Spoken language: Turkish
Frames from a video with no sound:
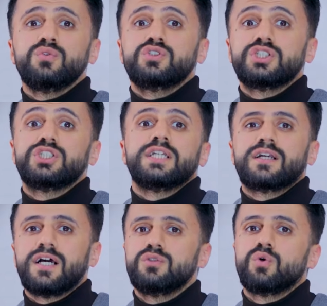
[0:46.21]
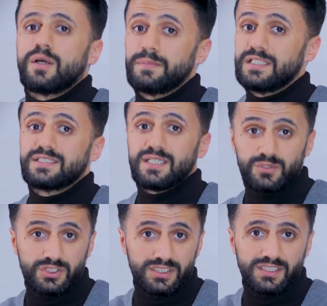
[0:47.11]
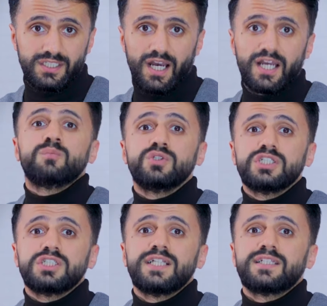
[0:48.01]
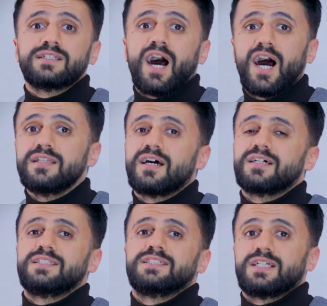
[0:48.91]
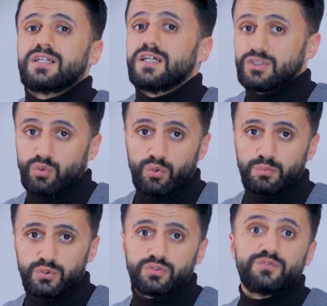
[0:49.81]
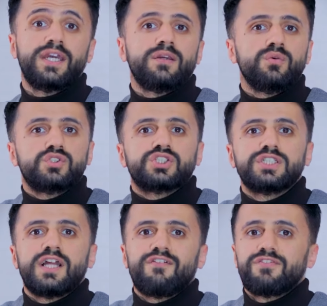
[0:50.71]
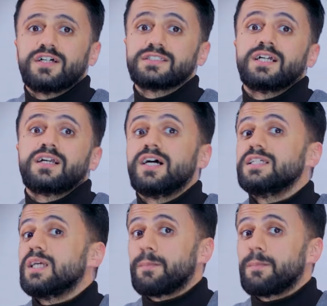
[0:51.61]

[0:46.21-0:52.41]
3 kişi kayıt olabilir demiştik ya. Bu kişilerin aynı adreste kayıt olmuş ve 3 kişiden fazla kayıt